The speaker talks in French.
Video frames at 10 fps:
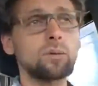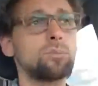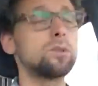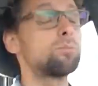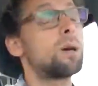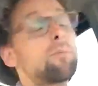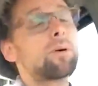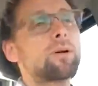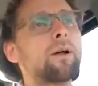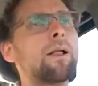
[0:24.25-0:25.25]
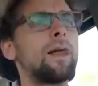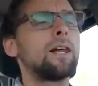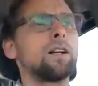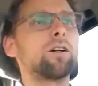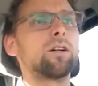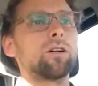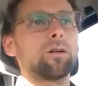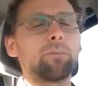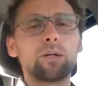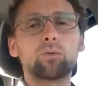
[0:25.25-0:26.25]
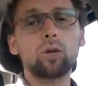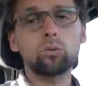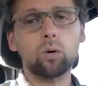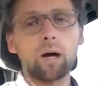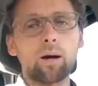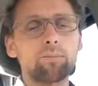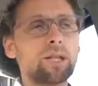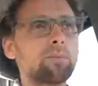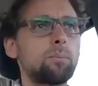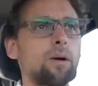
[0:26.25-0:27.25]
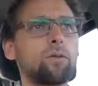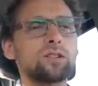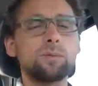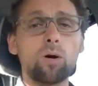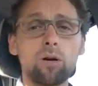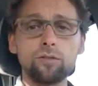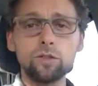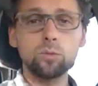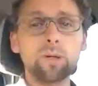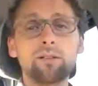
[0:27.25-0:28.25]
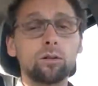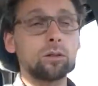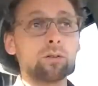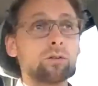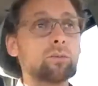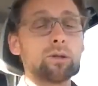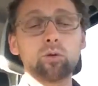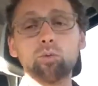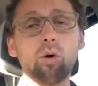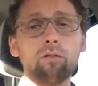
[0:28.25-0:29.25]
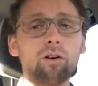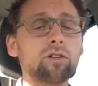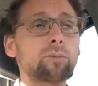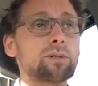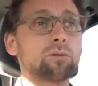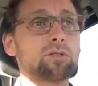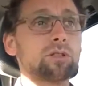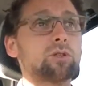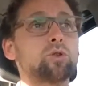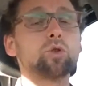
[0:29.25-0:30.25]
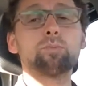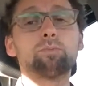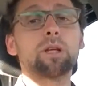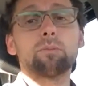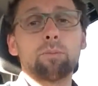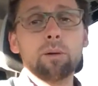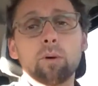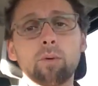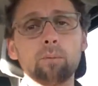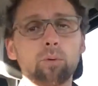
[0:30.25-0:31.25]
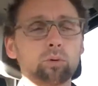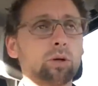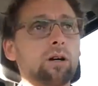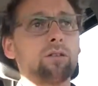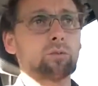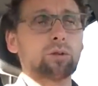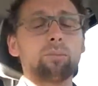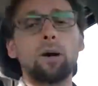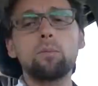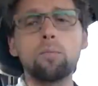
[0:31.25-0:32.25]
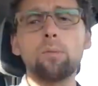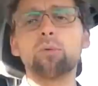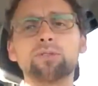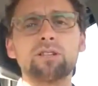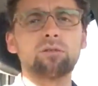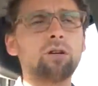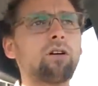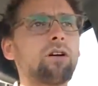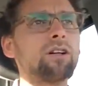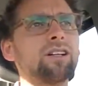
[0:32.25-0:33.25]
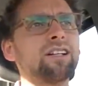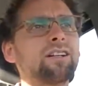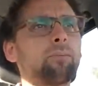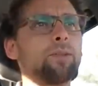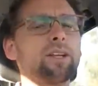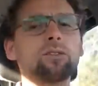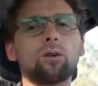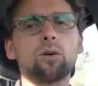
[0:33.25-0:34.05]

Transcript: Et puis, même euh, bah, toi, tu n'auras peut-être pas forcément envie de mettre, euh, de mettre tout en vente parce que c'est juste peut-être pas le moment pour toi, en tout cas pas le moment pour cette œuvre d'être